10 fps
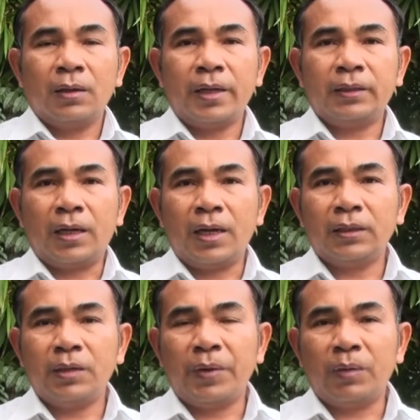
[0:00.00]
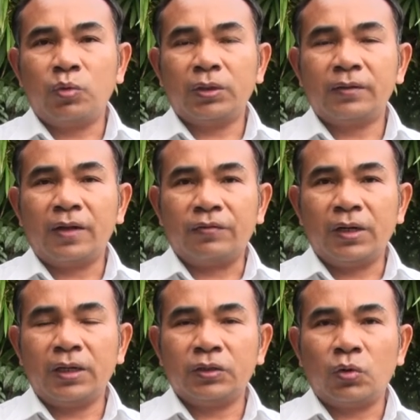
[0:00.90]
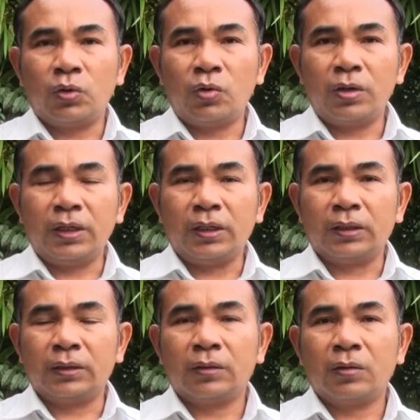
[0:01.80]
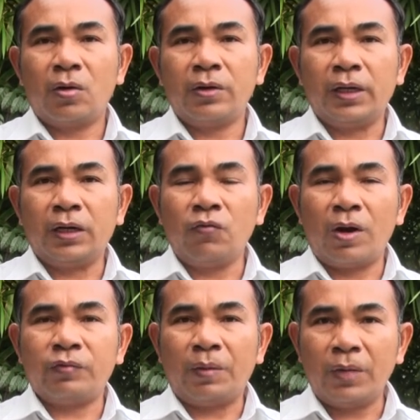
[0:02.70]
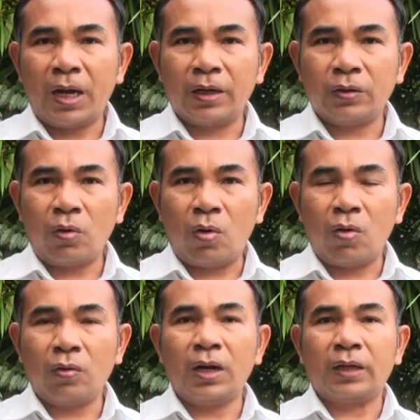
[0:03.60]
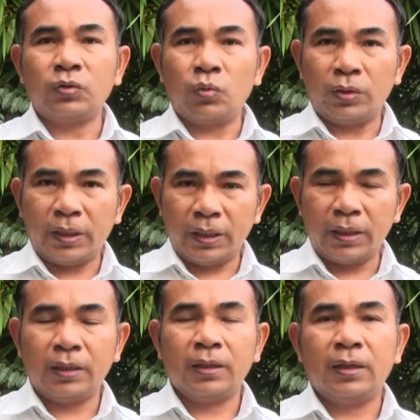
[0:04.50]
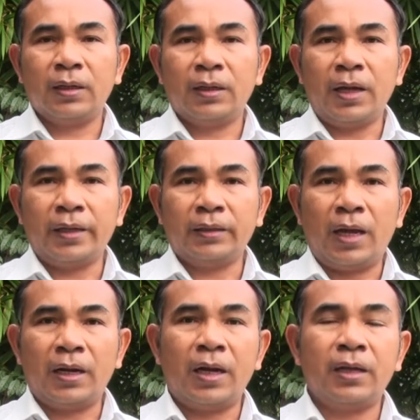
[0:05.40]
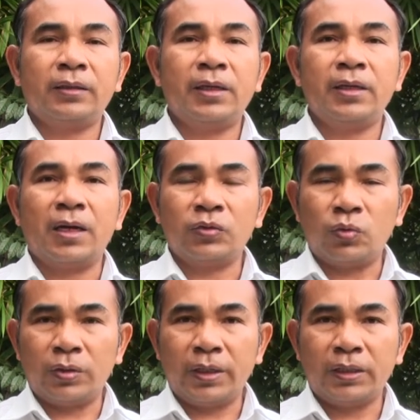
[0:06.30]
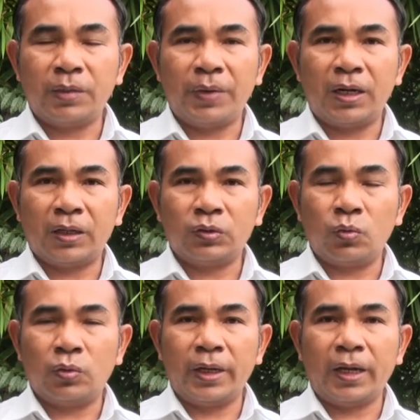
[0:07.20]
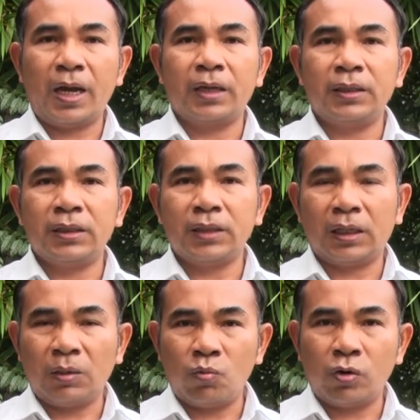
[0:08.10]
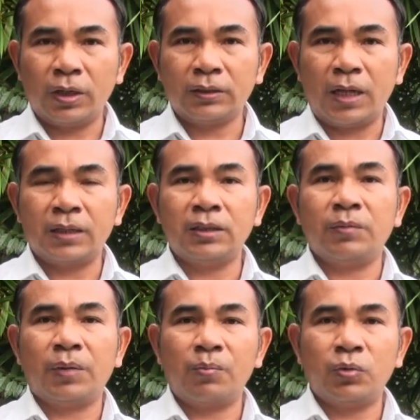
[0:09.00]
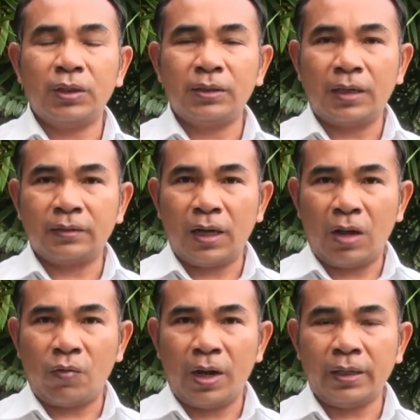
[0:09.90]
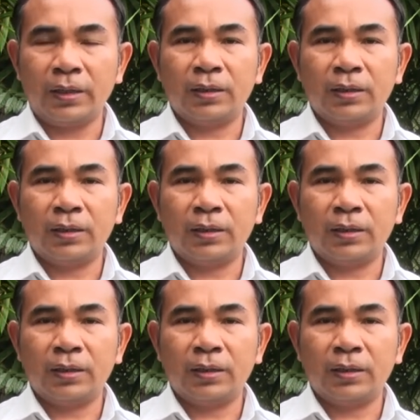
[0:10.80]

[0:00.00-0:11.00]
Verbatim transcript: ในฐานะที่เป็นพุทธศาสนิกชนคนหนึ่งก็เห็นความสำคัญของหลักสูตรนี้ ในฐานะที่หลักสูตรนี้จะเป็นหลักสูตรในการที่จะทำรงรักษาซึ่งพระพุทธศาสนาไว้